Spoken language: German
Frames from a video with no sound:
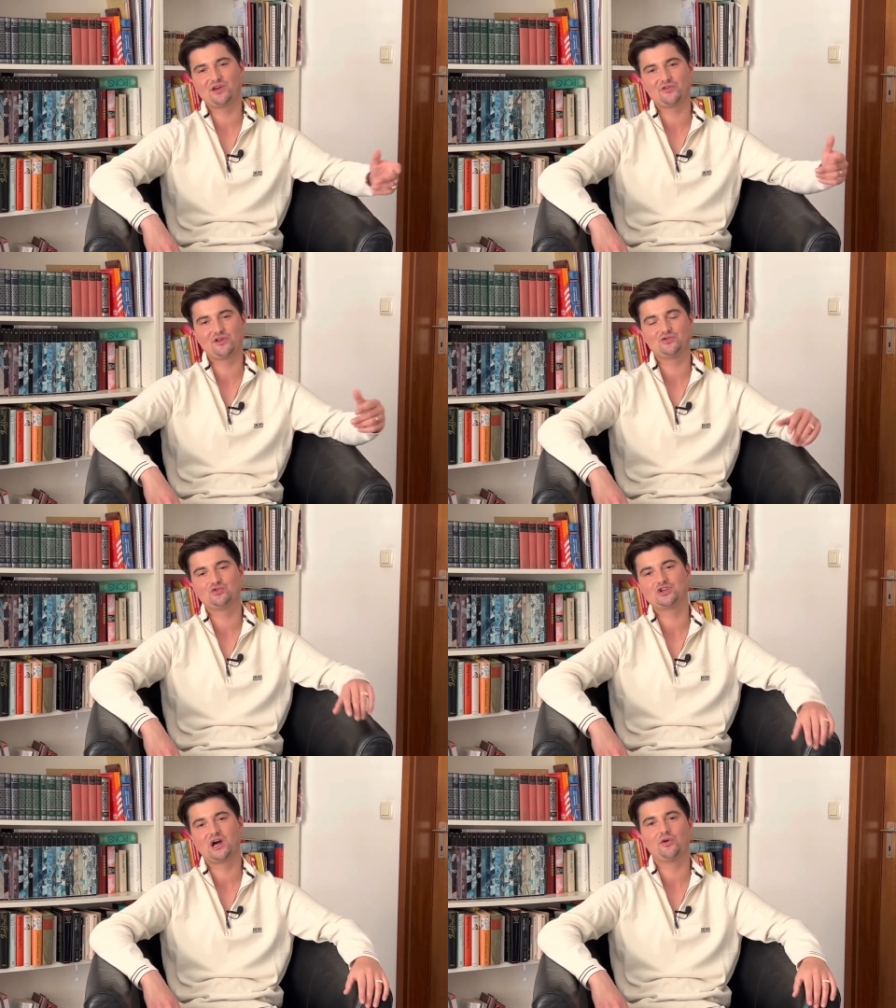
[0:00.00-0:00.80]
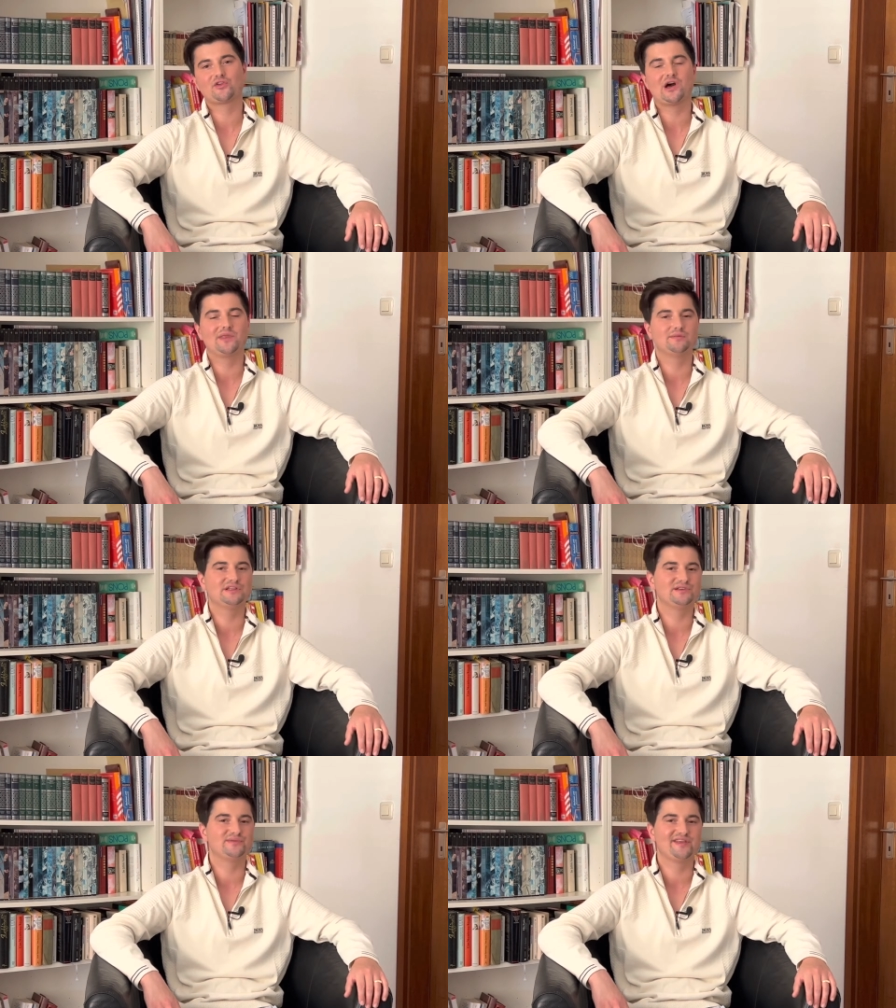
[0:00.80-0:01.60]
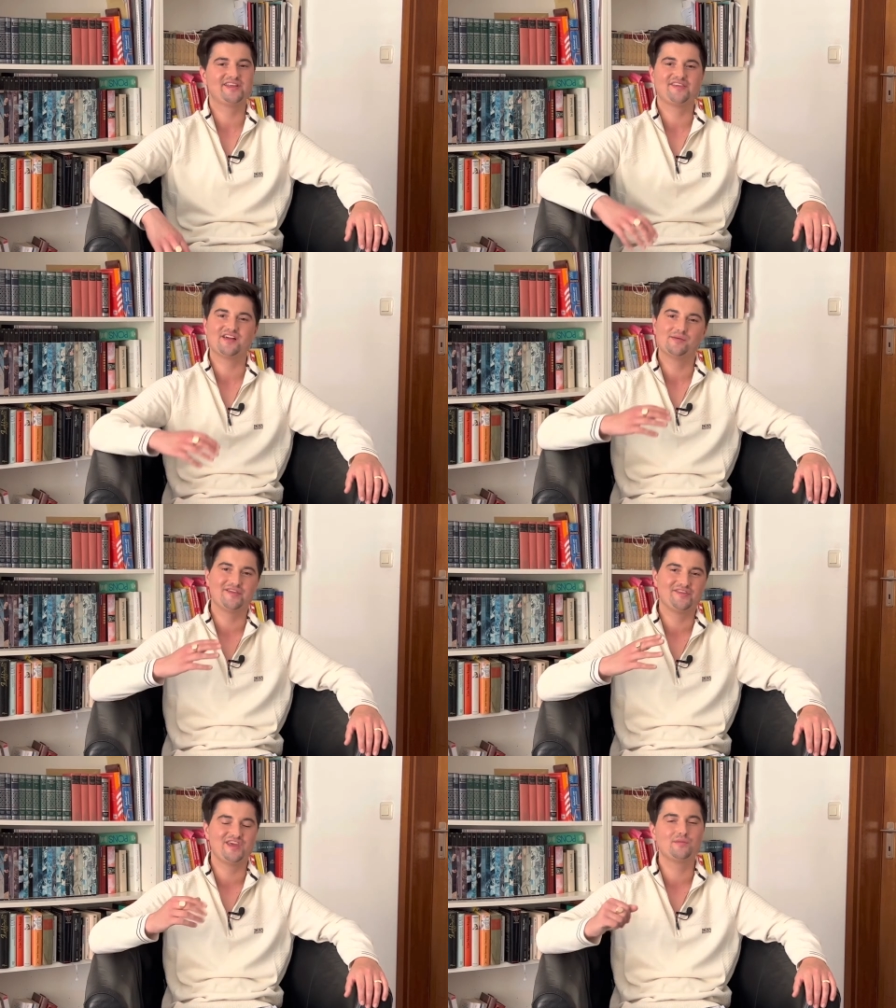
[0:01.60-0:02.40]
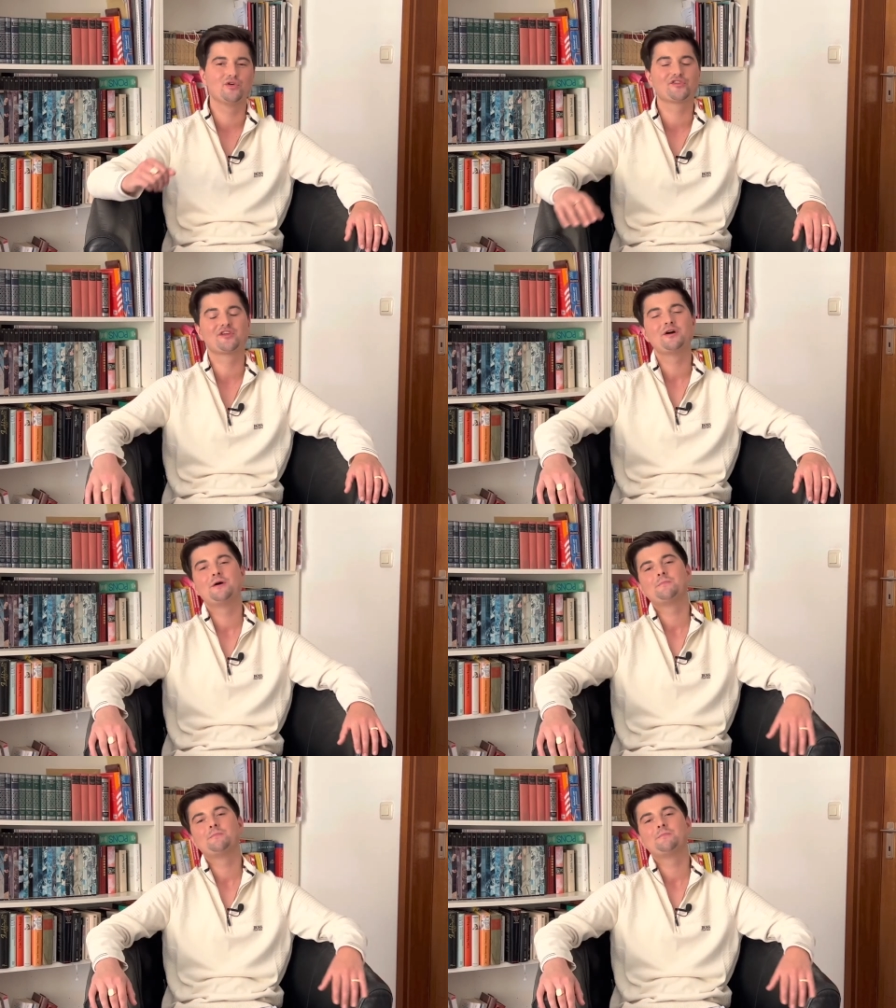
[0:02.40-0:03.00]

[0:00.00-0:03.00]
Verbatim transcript: wenn ich aus der Dusche rauskam, damit ich mich nicht selber sehen muss.